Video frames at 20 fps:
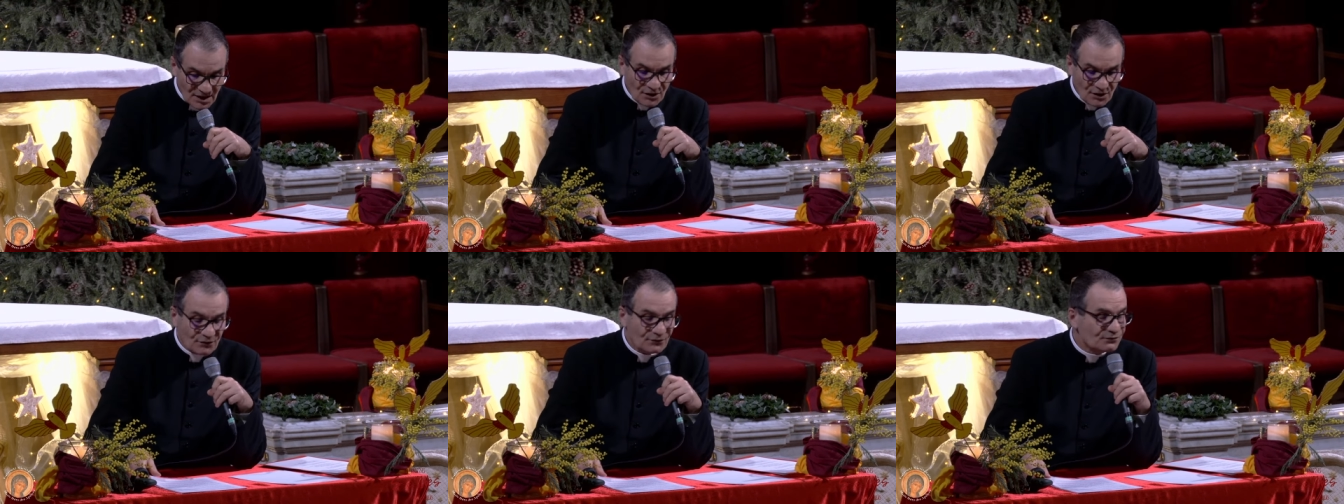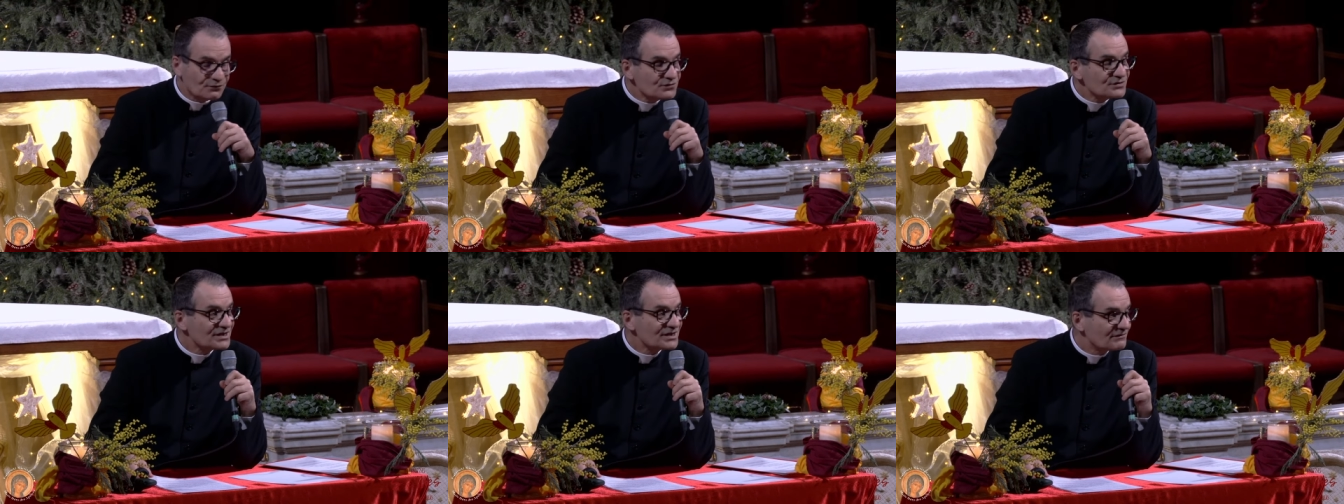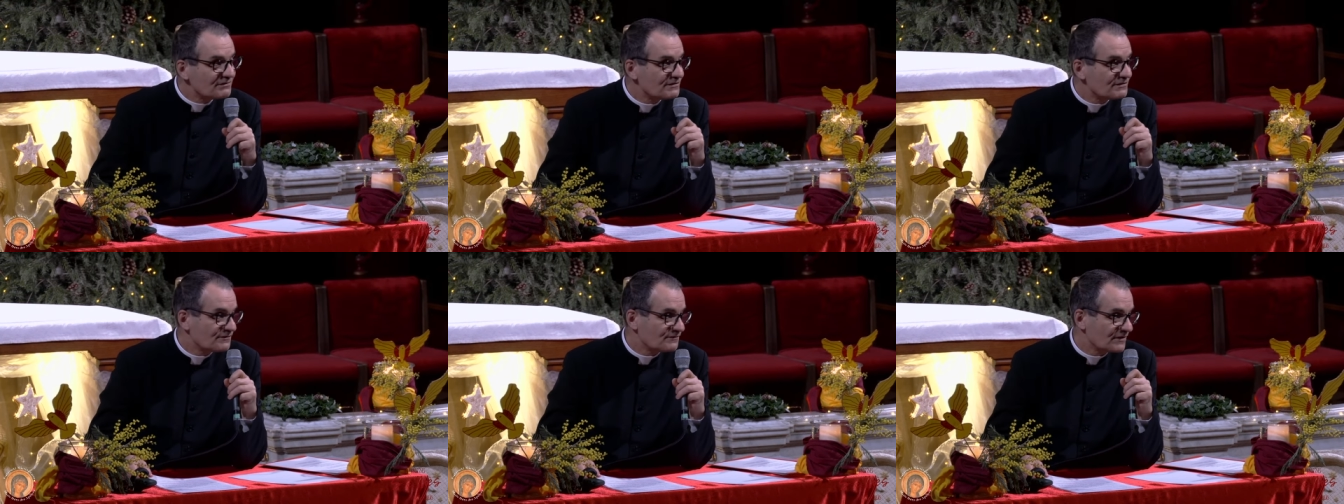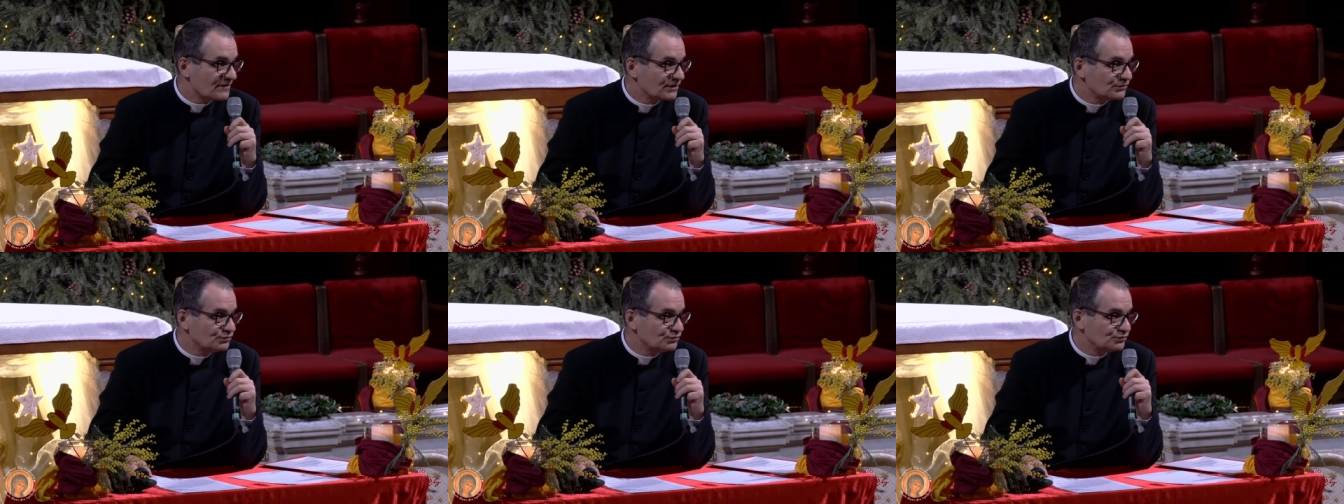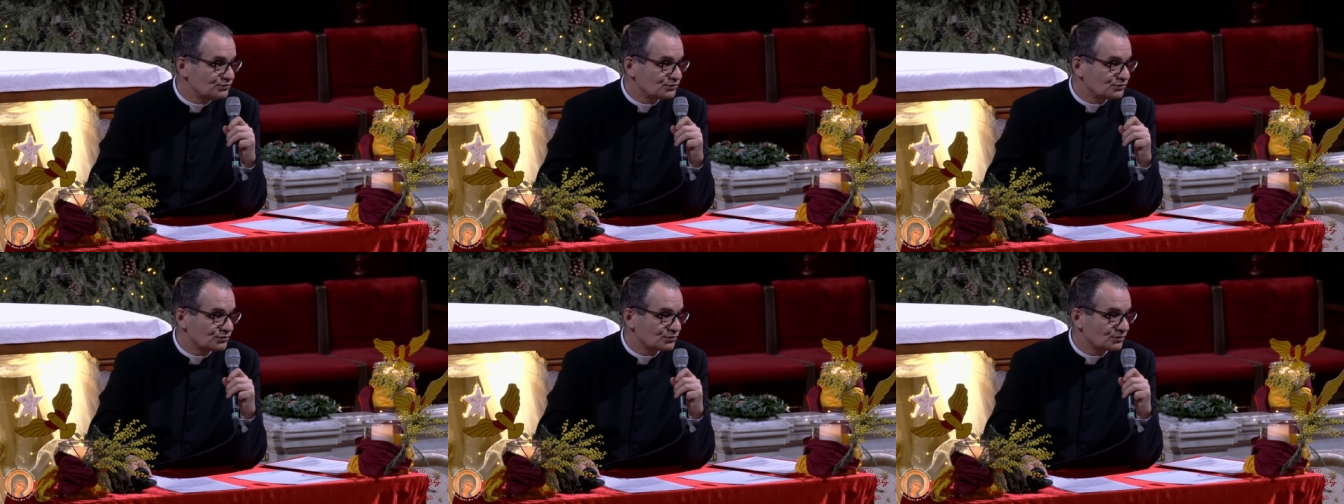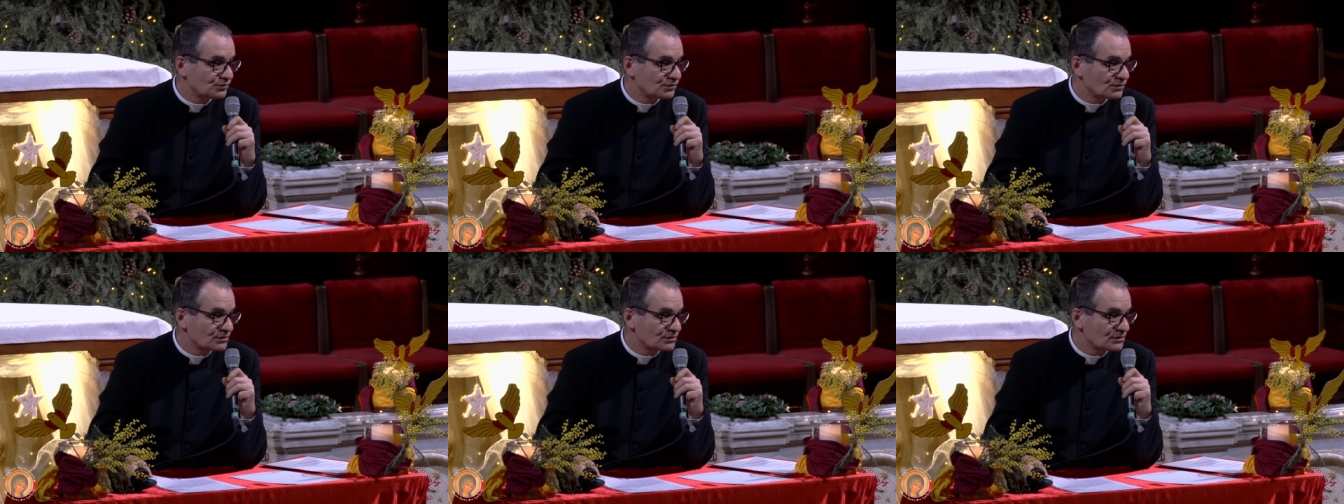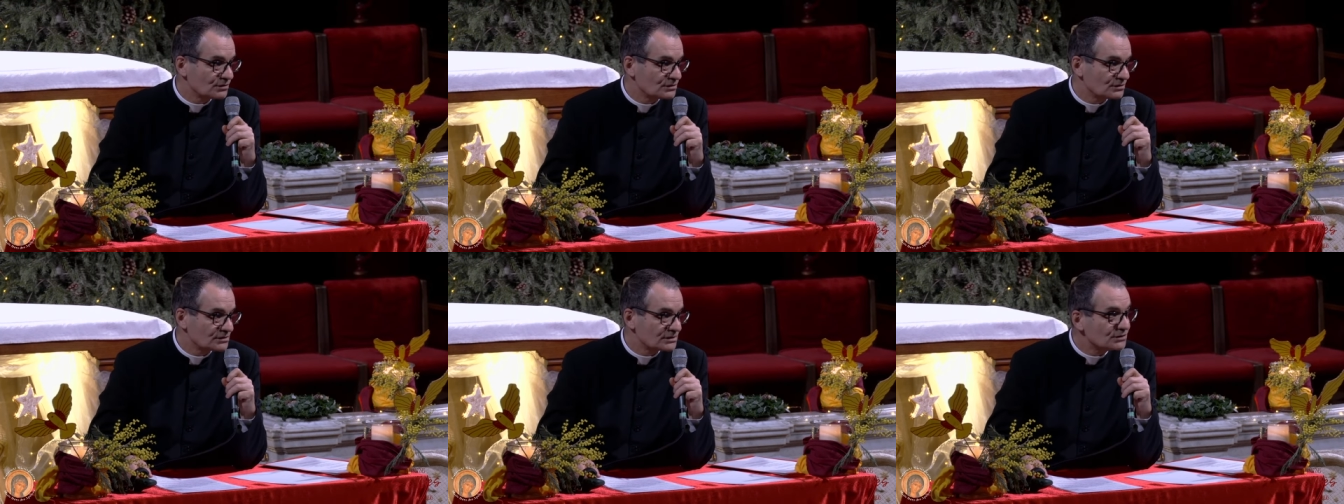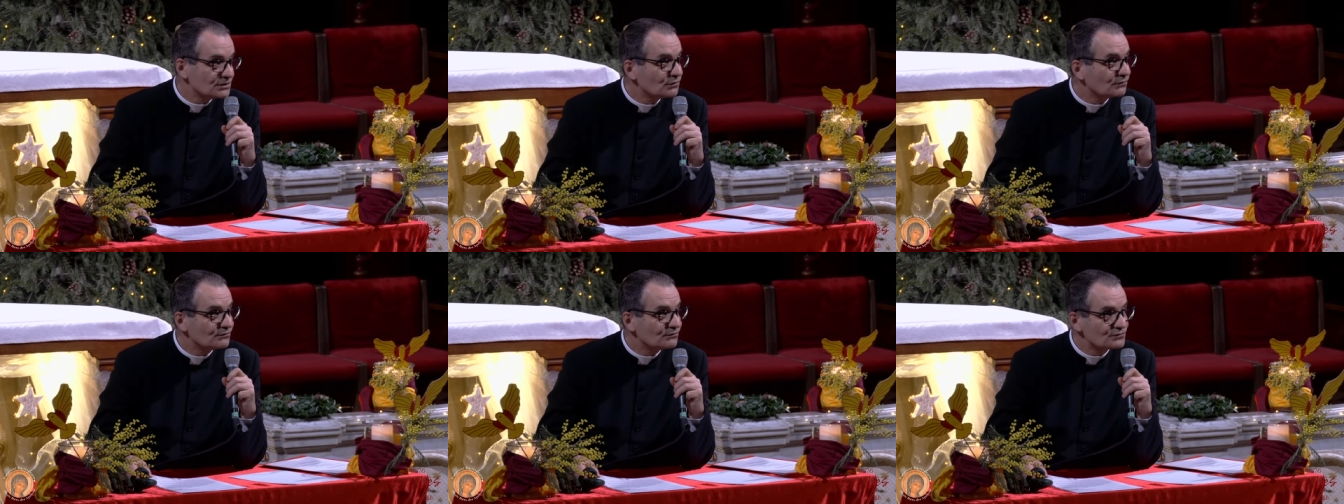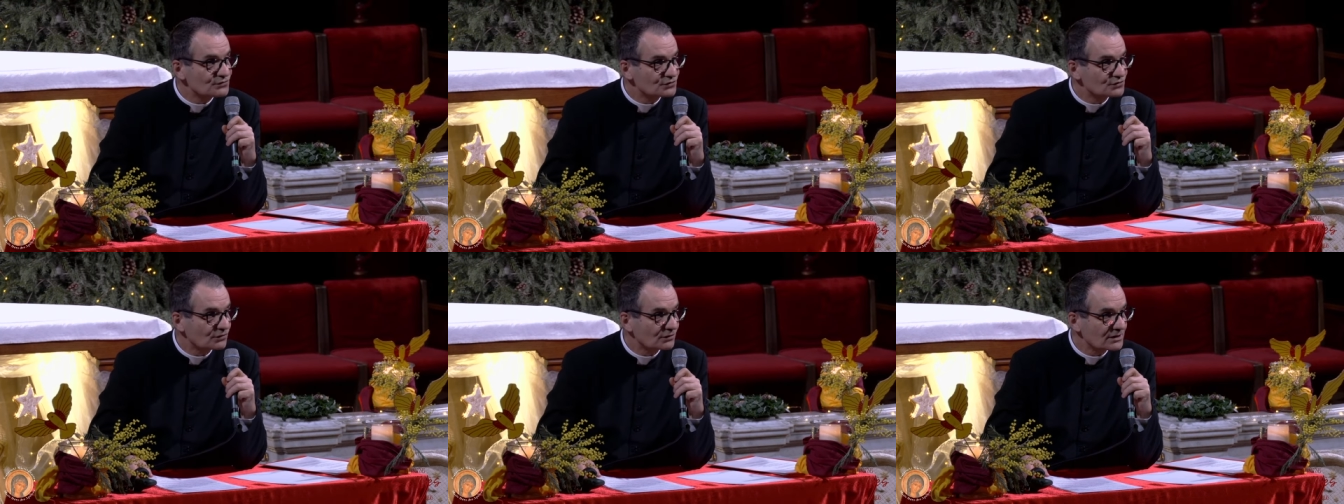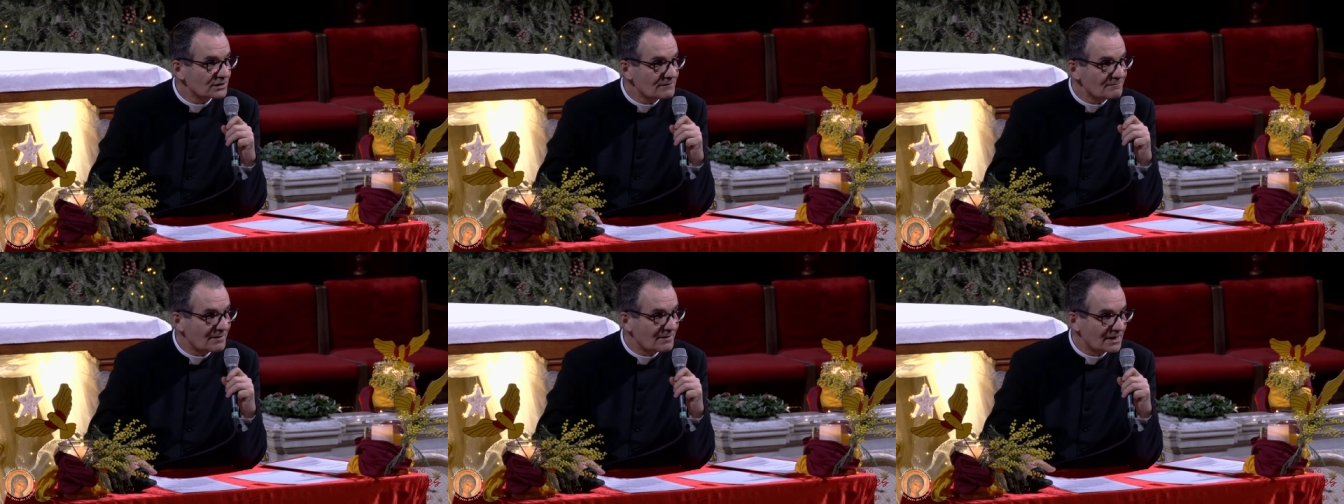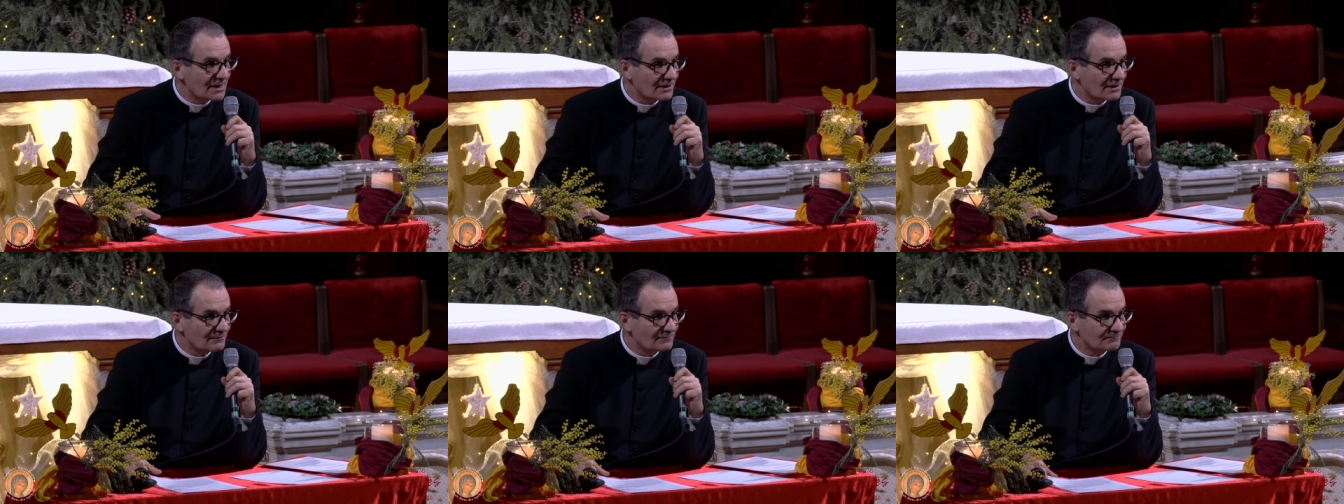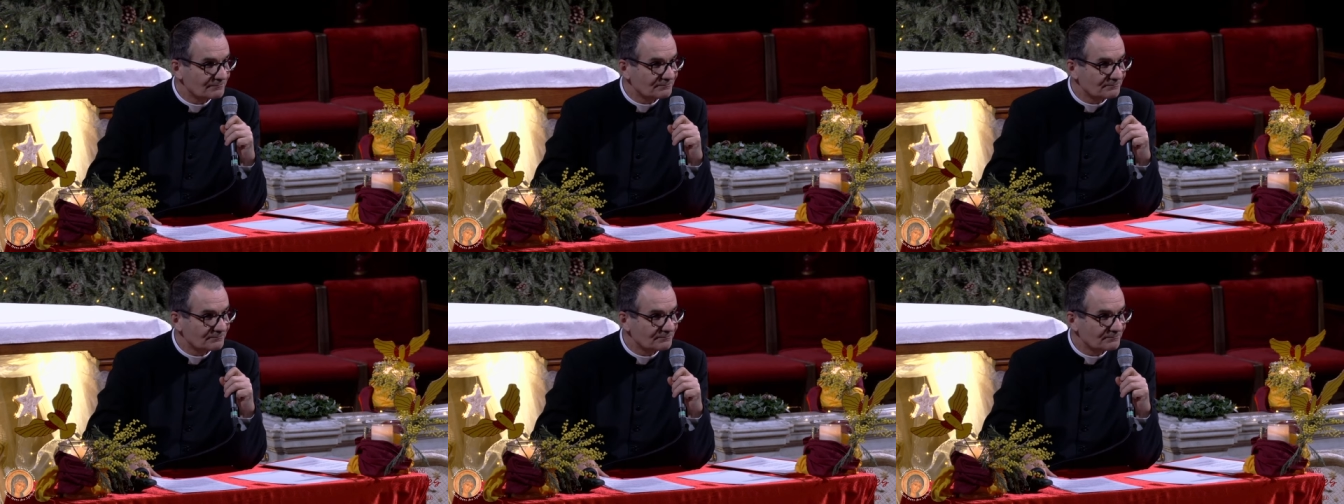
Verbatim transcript: vous avez faim de Dieu, sinon vous ne seriez pas là.